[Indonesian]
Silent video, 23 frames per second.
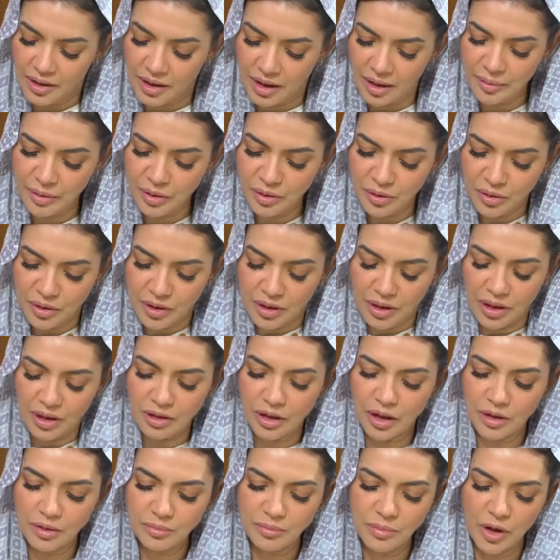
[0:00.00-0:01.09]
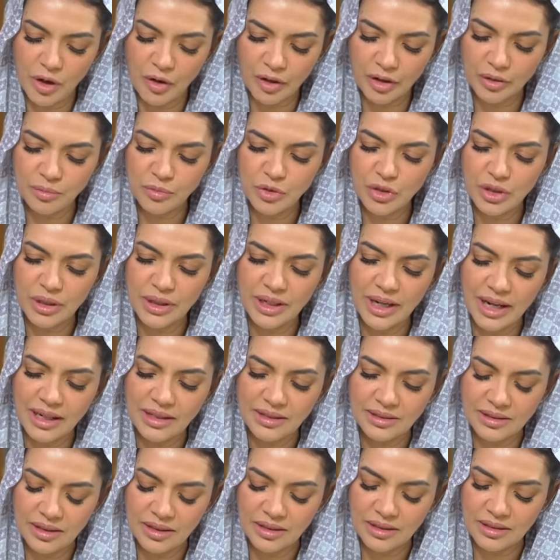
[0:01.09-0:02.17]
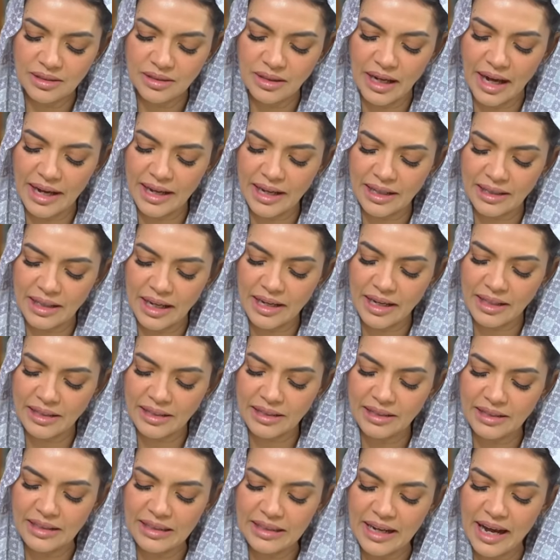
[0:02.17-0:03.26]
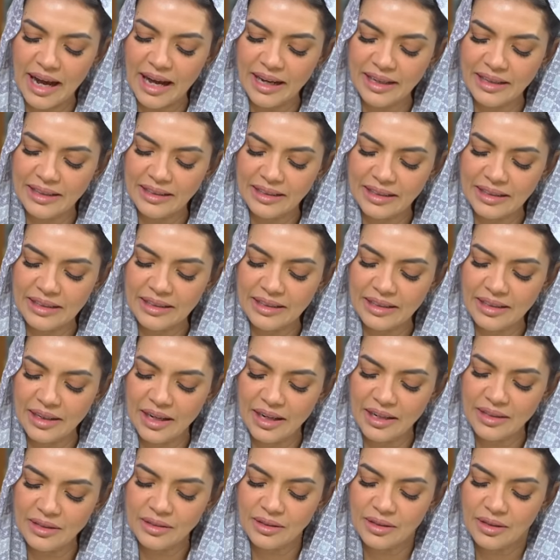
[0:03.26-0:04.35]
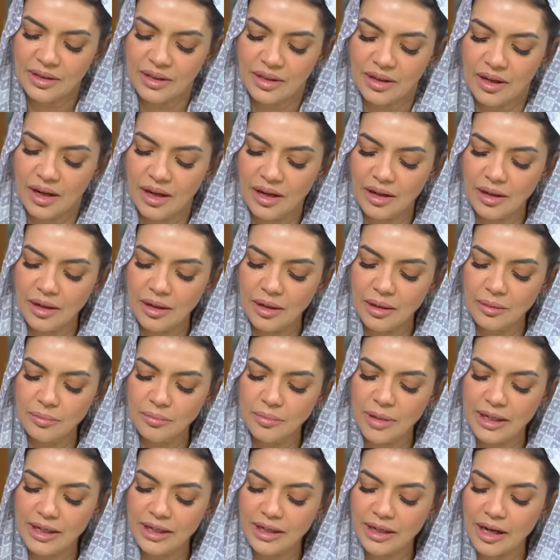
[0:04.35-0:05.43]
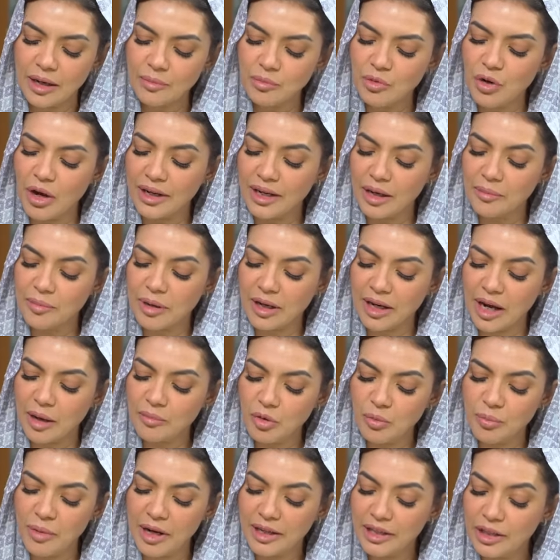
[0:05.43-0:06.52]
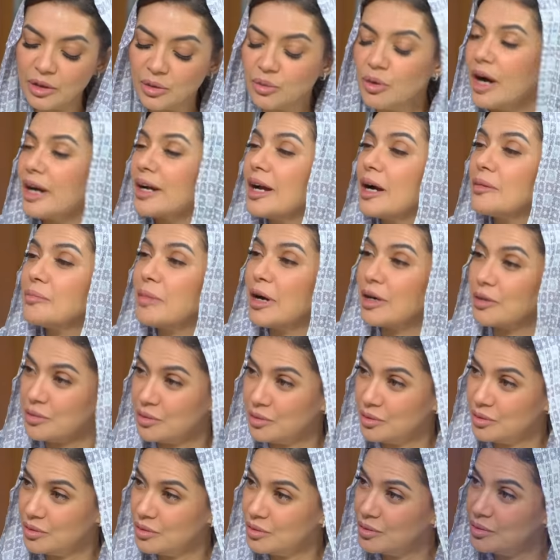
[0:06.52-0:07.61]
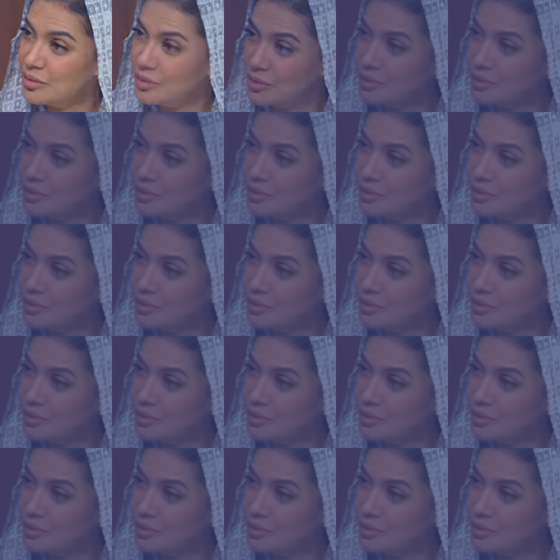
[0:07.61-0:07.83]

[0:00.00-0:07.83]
Abiku, eh, bahwa kemudian eh, ayat-ayat uh, ini diakhiri dengan Uh, bagi kamu agama kamu, bagiku agamaku. Okay.